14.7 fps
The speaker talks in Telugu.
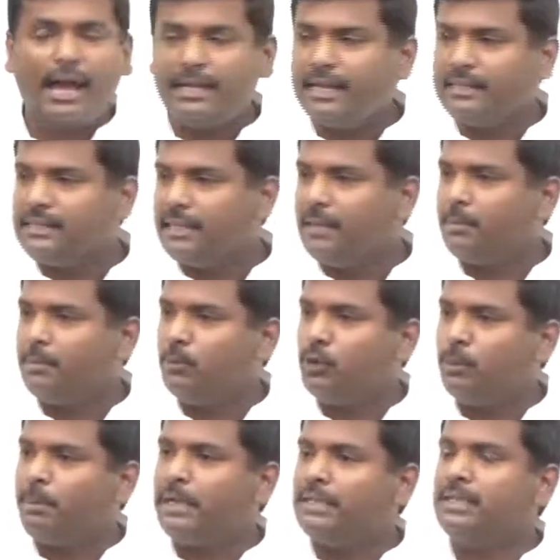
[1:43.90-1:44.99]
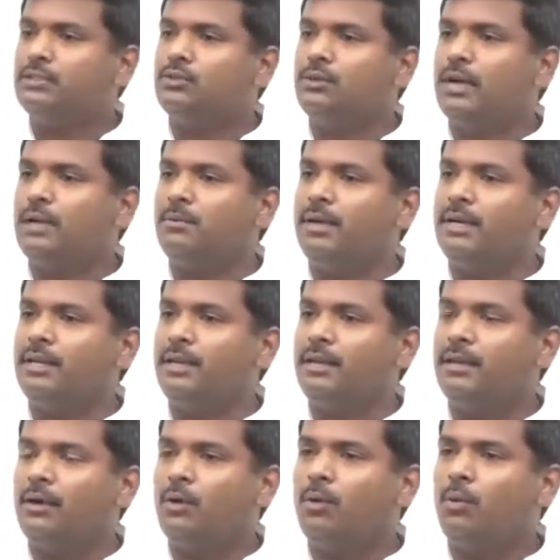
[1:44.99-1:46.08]
ఆ హైటెక్ సిటీ ముందు పనిచేస్తున్నటువంటి
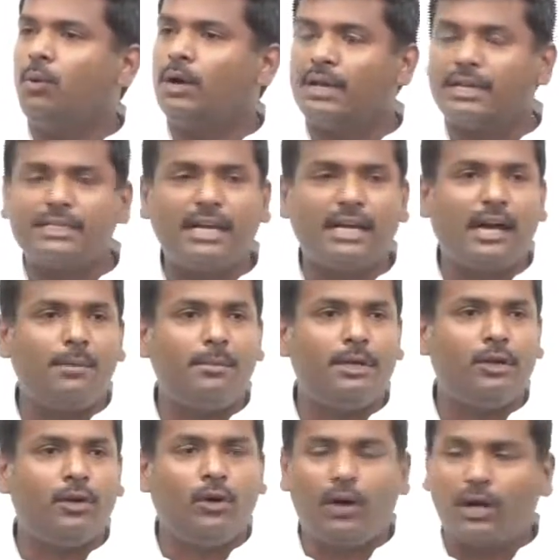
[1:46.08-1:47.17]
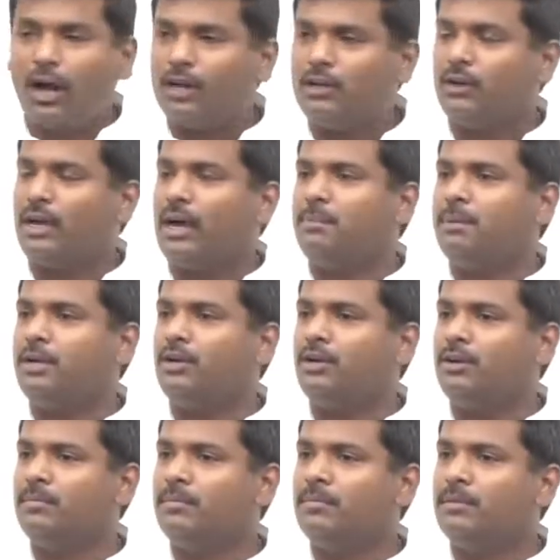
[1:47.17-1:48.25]
ఒక రిక్షా కార్మికుడో ఒక ఆటో
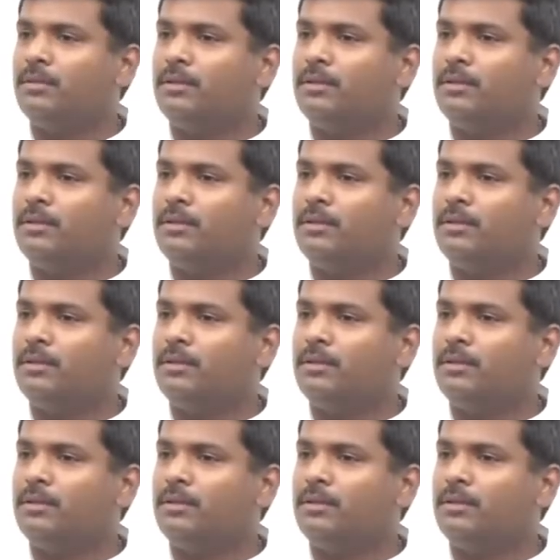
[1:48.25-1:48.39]
కార్మికుడో